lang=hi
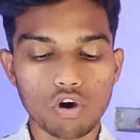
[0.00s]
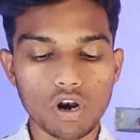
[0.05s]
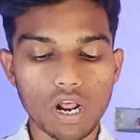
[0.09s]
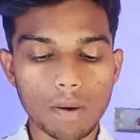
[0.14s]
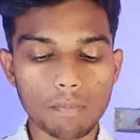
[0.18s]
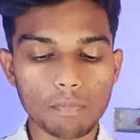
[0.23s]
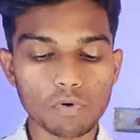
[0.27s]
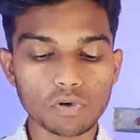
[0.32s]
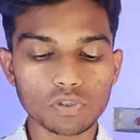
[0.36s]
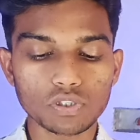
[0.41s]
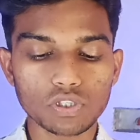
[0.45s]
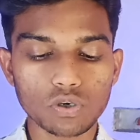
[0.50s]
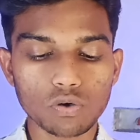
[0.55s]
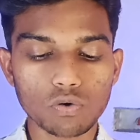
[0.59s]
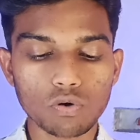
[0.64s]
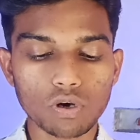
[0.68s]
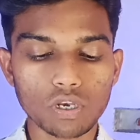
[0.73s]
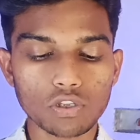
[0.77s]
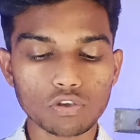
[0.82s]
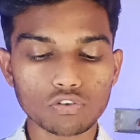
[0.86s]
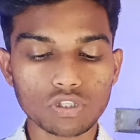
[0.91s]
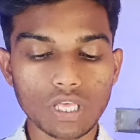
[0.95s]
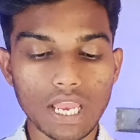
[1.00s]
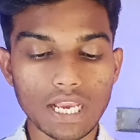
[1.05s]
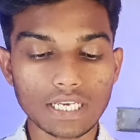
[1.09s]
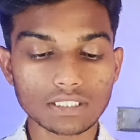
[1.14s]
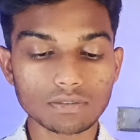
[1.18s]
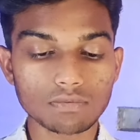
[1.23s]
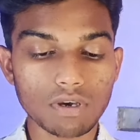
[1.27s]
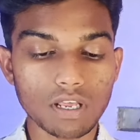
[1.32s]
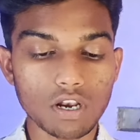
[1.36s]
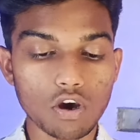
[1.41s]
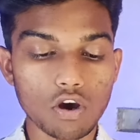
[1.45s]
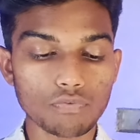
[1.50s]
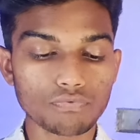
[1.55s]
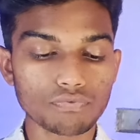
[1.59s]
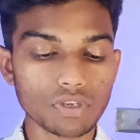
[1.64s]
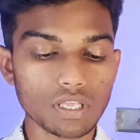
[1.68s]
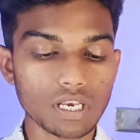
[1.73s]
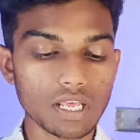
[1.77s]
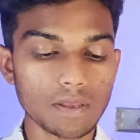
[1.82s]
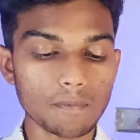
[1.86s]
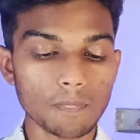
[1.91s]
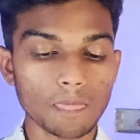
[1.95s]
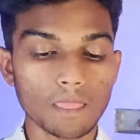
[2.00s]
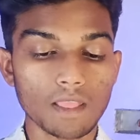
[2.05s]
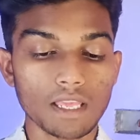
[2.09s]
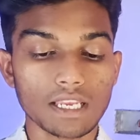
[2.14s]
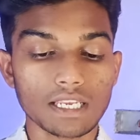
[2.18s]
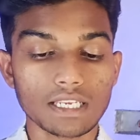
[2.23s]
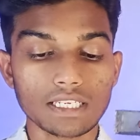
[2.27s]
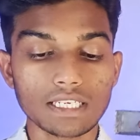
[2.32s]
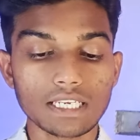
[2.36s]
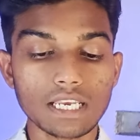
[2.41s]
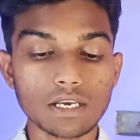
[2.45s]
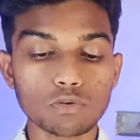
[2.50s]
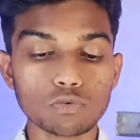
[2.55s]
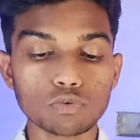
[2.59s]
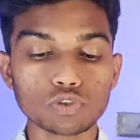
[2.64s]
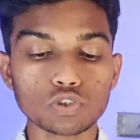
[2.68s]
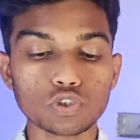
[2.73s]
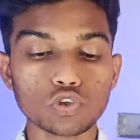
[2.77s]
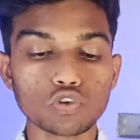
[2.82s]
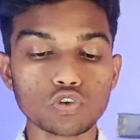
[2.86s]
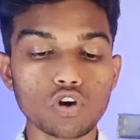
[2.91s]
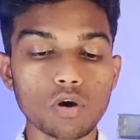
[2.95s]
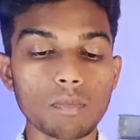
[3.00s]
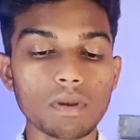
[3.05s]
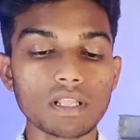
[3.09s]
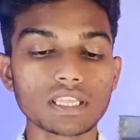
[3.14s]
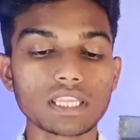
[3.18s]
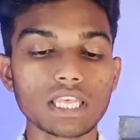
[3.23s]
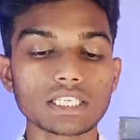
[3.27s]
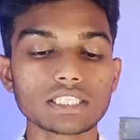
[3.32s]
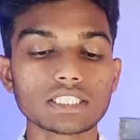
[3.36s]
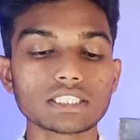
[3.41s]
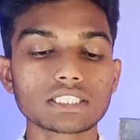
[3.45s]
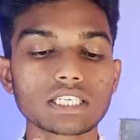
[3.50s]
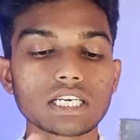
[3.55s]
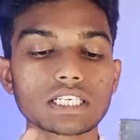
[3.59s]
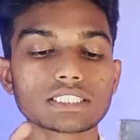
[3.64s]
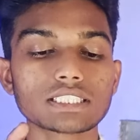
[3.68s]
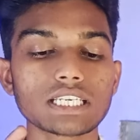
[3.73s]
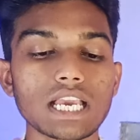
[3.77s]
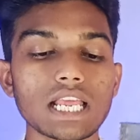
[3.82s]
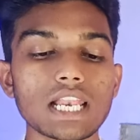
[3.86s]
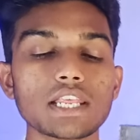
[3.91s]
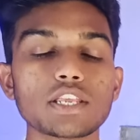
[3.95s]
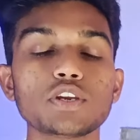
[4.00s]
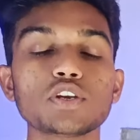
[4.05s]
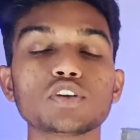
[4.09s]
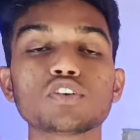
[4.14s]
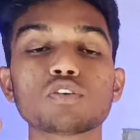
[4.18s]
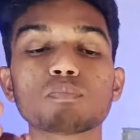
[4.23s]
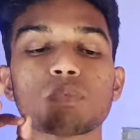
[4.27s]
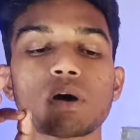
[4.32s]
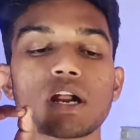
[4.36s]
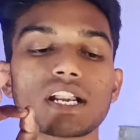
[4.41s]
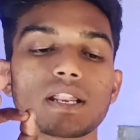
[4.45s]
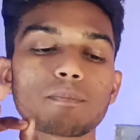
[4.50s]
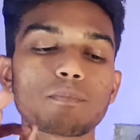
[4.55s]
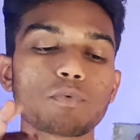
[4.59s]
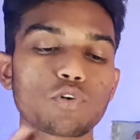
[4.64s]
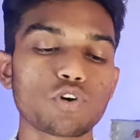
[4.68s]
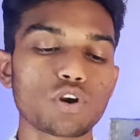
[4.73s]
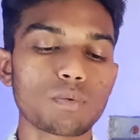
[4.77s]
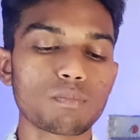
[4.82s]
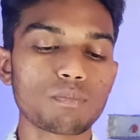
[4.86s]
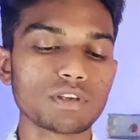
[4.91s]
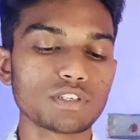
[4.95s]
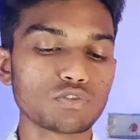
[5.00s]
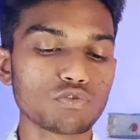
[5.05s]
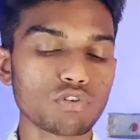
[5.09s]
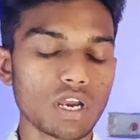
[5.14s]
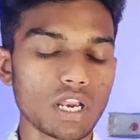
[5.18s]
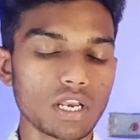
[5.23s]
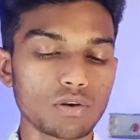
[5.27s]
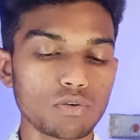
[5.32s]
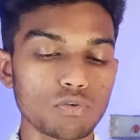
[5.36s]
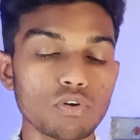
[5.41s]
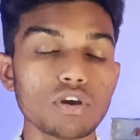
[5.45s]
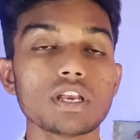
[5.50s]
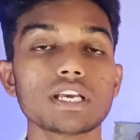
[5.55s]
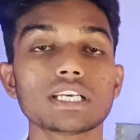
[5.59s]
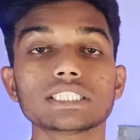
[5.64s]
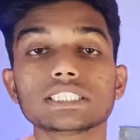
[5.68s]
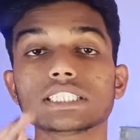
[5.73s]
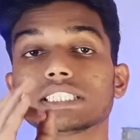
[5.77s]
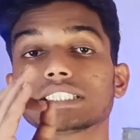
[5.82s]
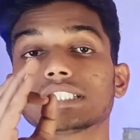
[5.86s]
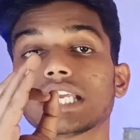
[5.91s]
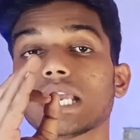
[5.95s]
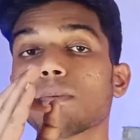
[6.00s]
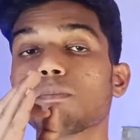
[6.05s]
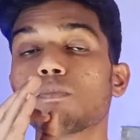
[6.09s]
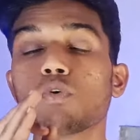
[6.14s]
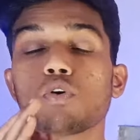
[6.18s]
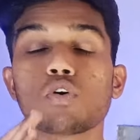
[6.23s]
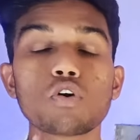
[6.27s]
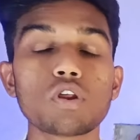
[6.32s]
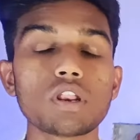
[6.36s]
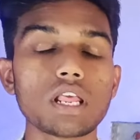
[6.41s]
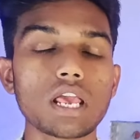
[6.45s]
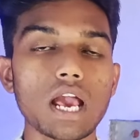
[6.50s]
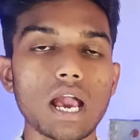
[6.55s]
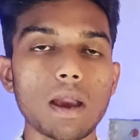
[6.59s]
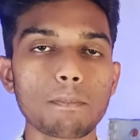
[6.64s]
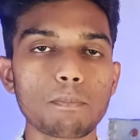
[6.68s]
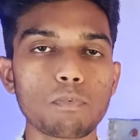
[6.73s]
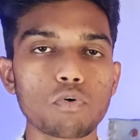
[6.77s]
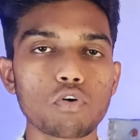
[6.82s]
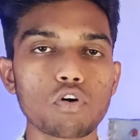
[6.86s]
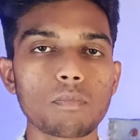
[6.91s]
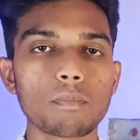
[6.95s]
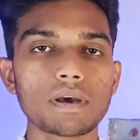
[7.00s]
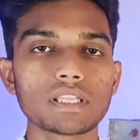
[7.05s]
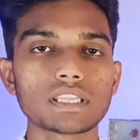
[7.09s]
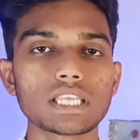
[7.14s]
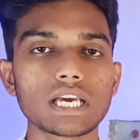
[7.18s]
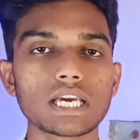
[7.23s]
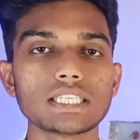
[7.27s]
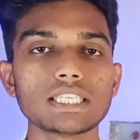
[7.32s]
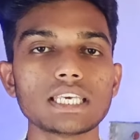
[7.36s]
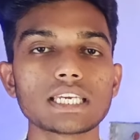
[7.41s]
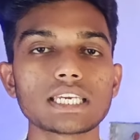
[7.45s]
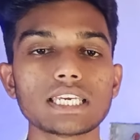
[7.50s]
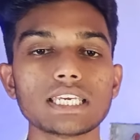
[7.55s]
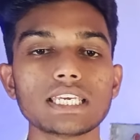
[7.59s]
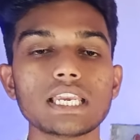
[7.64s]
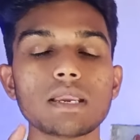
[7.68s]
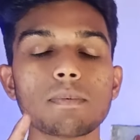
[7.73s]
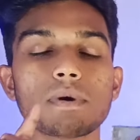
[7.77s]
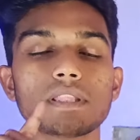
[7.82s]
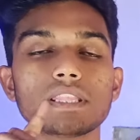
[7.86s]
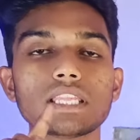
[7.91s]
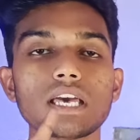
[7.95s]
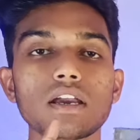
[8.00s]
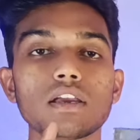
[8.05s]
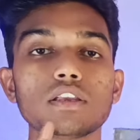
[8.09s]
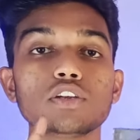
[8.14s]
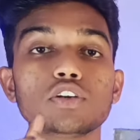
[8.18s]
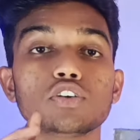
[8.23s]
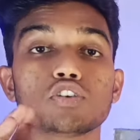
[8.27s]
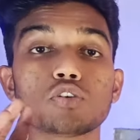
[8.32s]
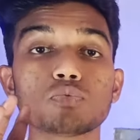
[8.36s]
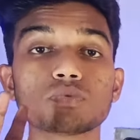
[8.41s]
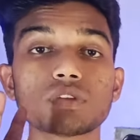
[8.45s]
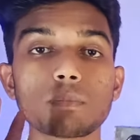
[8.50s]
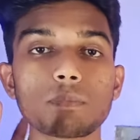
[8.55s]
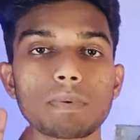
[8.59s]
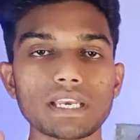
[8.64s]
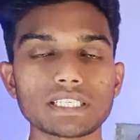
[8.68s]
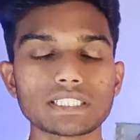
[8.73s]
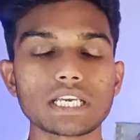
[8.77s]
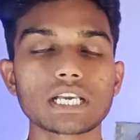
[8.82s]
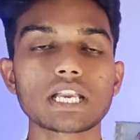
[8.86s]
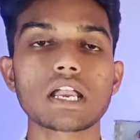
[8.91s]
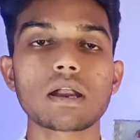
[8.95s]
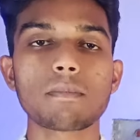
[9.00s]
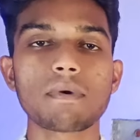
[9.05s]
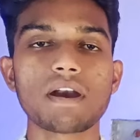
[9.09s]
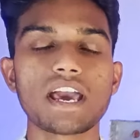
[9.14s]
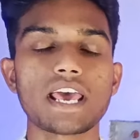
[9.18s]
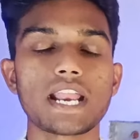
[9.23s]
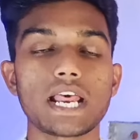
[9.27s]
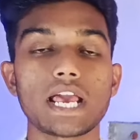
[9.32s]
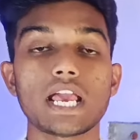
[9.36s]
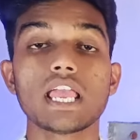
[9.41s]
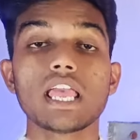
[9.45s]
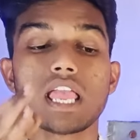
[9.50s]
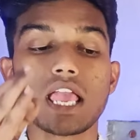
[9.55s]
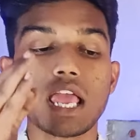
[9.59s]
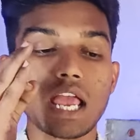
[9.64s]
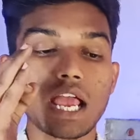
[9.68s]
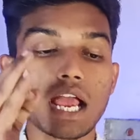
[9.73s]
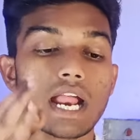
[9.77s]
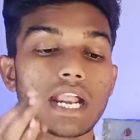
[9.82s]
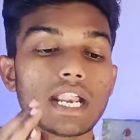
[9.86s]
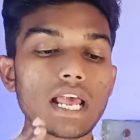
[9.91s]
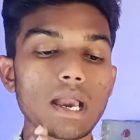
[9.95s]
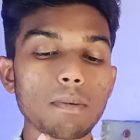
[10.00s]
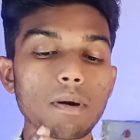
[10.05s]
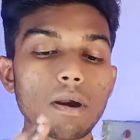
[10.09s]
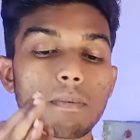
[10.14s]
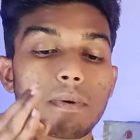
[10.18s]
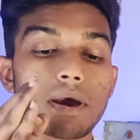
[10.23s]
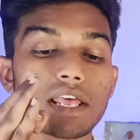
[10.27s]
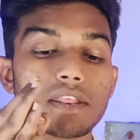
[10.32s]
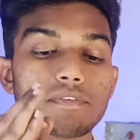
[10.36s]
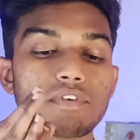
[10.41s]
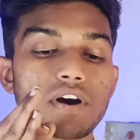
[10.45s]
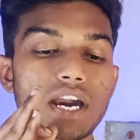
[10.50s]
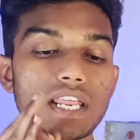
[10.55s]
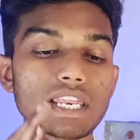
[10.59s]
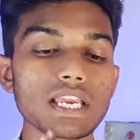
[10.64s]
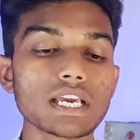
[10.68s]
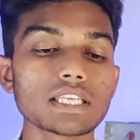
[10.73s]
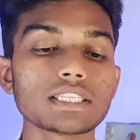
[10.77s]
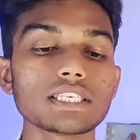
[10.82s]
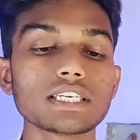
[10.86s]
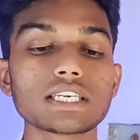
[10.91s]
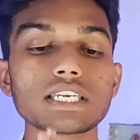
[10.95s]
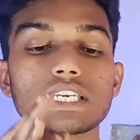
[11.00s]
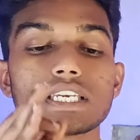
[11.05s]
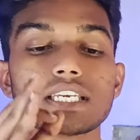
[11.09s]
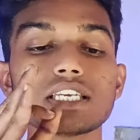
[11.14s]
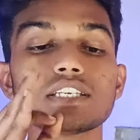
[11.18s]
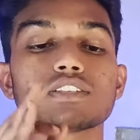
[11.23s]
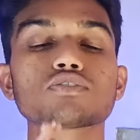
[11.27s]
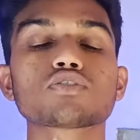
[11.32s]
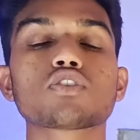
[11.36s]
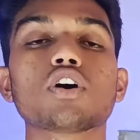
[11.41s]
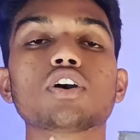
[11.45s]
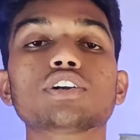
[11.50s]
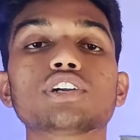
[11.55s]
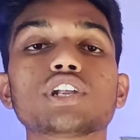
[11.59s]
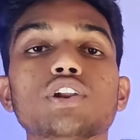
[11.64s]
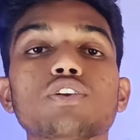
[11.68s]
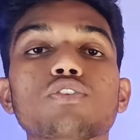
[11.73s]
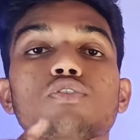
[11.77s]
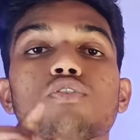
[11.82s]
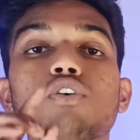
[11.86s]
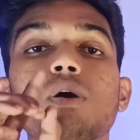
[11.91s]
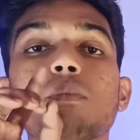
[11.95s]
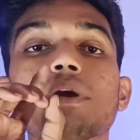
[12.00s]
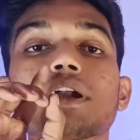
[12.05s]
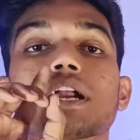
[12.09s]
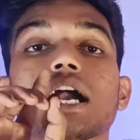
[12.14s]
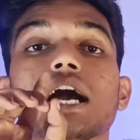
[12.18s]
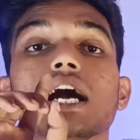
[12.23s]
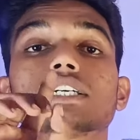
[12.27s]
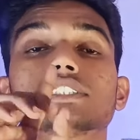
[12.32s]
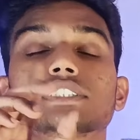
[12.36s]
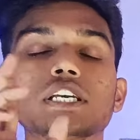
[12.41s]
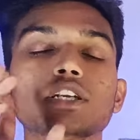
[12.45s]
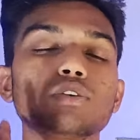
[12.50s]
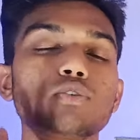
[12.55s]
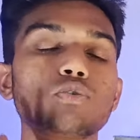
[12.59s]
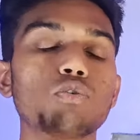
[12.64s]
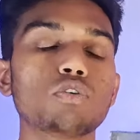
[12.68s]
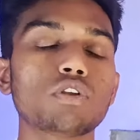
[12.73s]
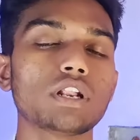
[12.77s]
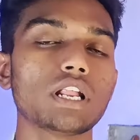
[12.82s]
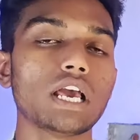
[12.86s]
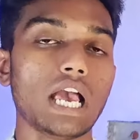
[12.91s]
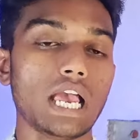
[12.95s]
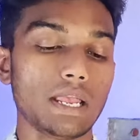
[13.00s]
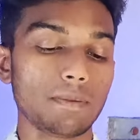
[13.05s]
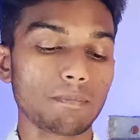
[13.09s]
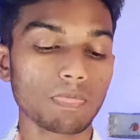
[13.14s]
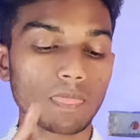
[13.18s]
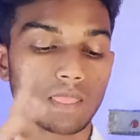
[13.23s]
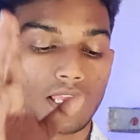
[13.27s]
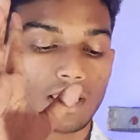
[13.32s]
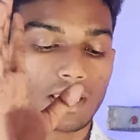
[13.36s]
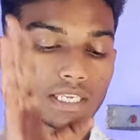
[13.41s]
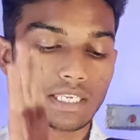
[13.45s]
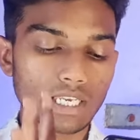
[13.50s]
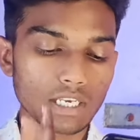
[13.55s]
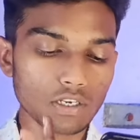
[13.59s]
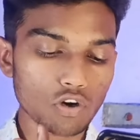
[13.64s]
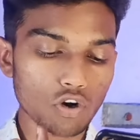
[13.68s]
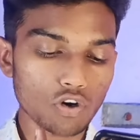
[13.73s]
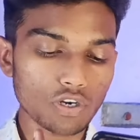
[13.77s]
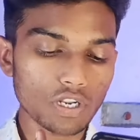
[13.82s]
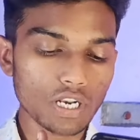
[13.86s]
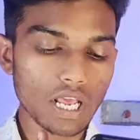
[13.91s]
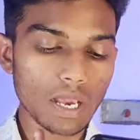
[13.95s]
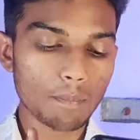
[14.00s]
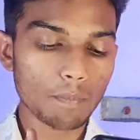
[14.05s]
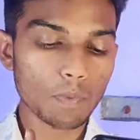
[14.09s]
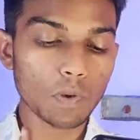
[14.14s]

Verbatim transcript: और आप लोग देखोगे जो थैंक्स वाला ऑप्शन है ये उसी को मिलता है जिसका चैनल यूट्यूब पार्टनर प्रोग्राम में ज्वाइन हो जिससे हम लोगों ने आप लोगों को बता दिया कि ये बंदा यूट्यूब से पैसा कमा रहा है एंड अब हमारी बारी आती है कि इस कंटेंट को हमें कहाँ से ढूंढना है ये कंटेंट